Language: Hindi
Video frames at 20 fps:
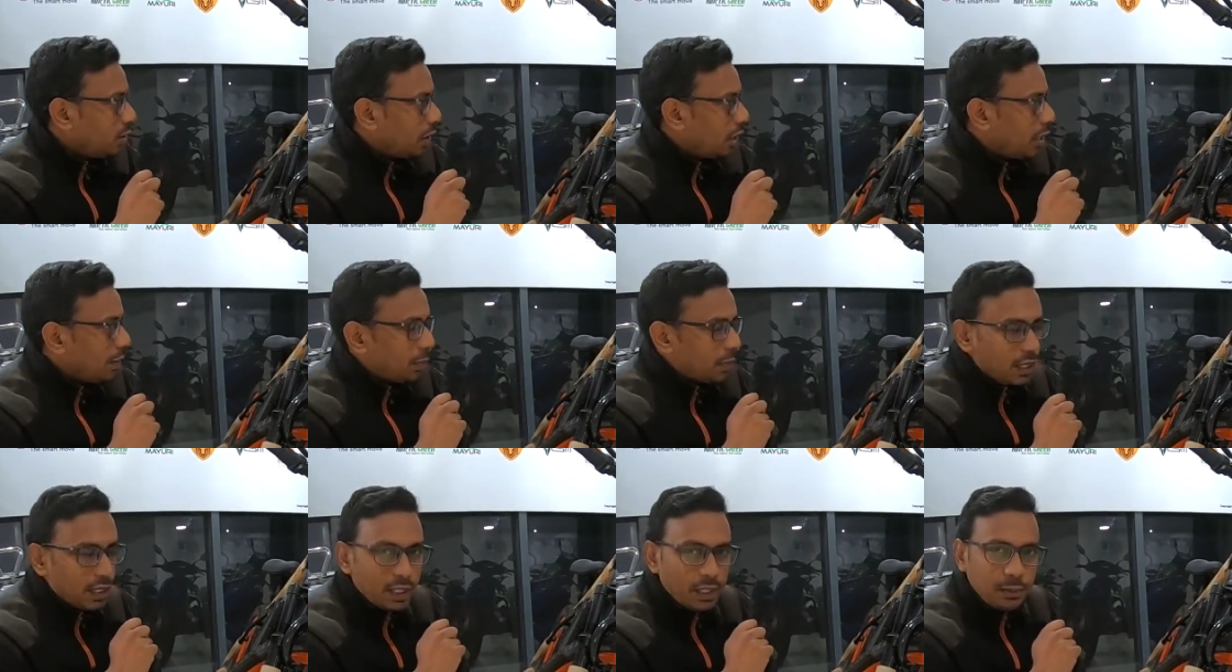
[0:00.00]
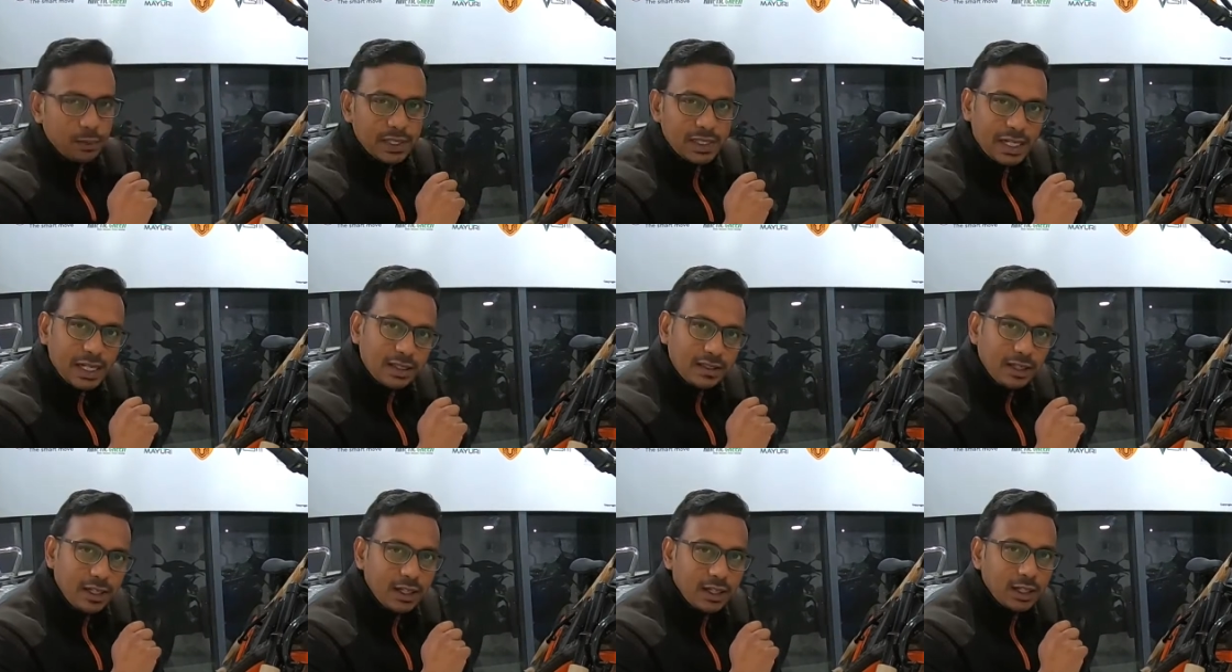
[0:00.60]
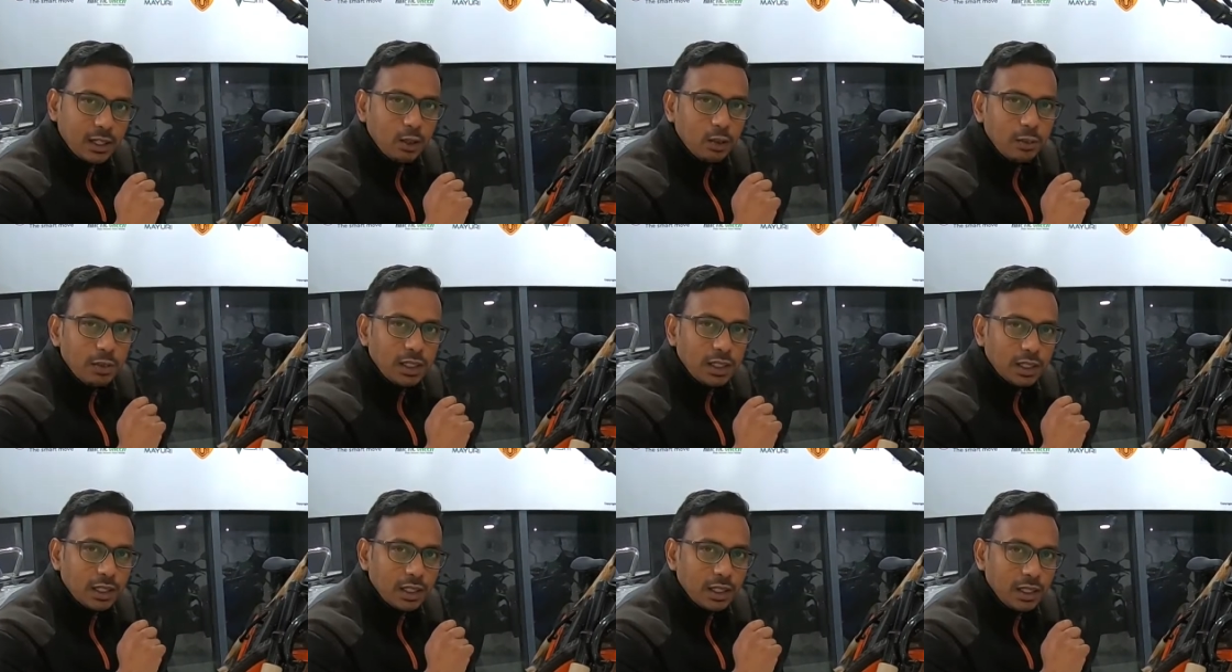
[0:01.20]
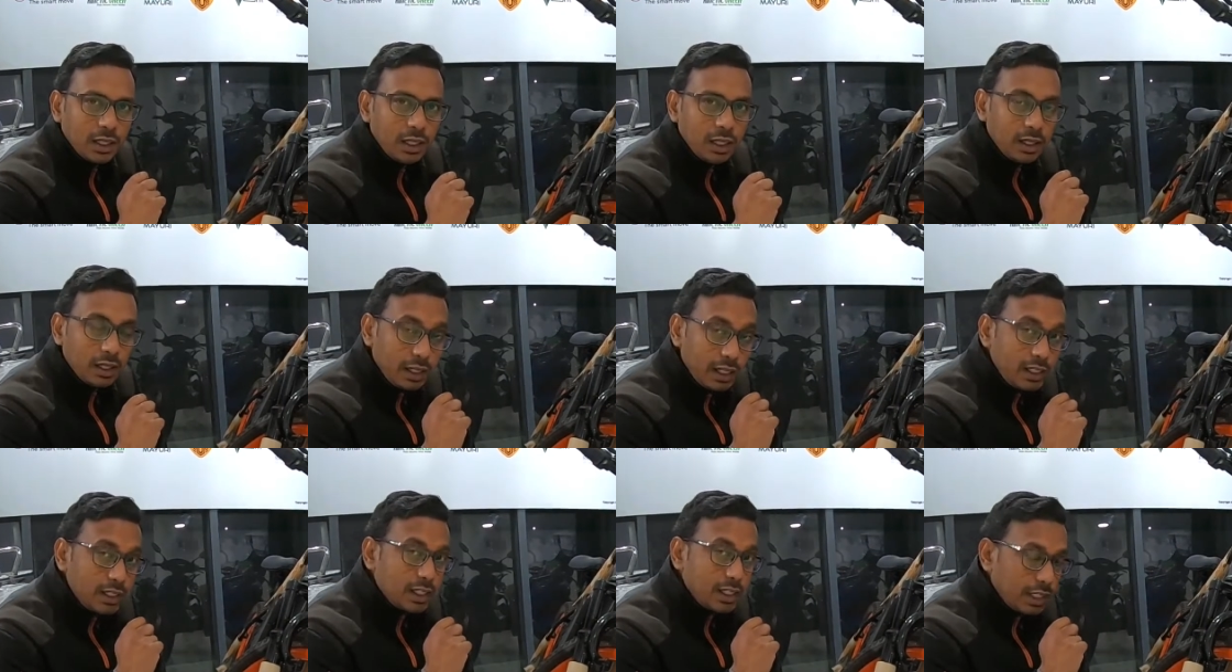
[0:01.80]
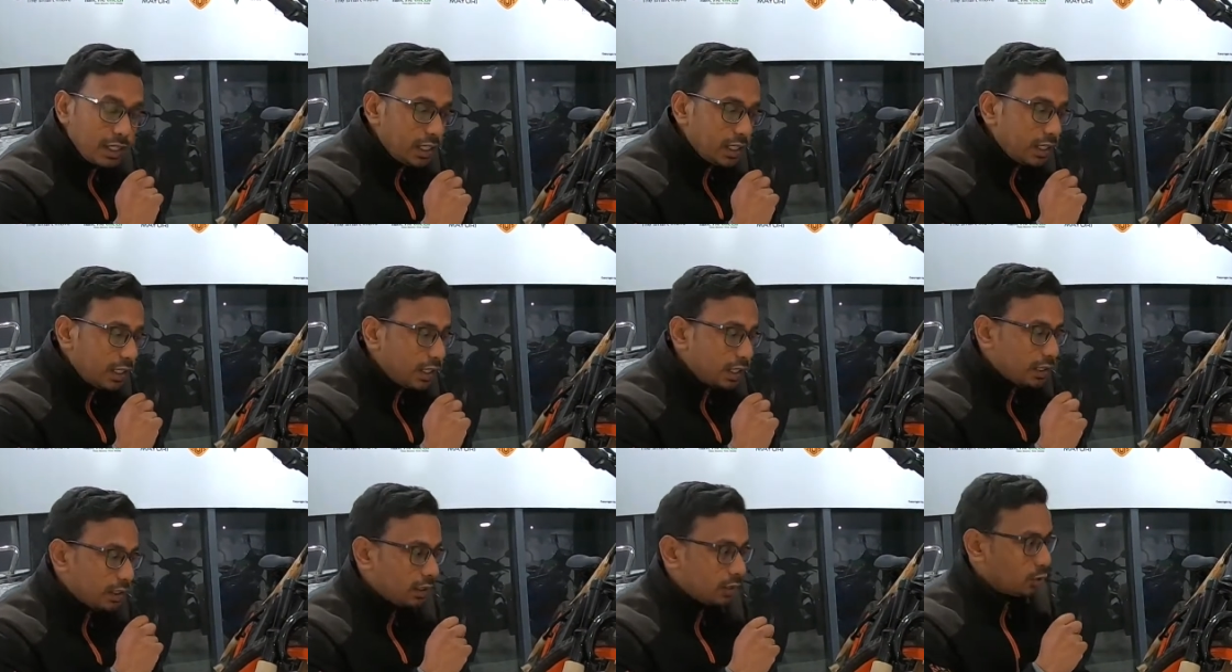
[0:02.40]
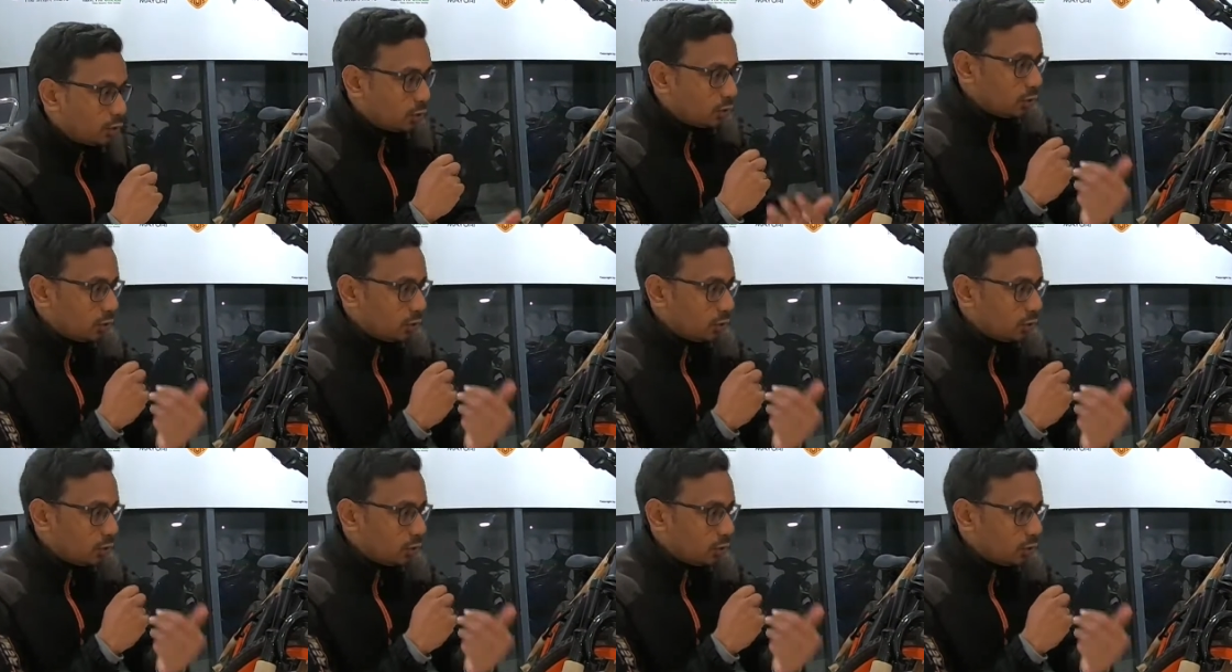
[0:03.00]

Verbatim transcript: और आपका अगर 50-60 किलोमीटर का रेंज है डेली का तो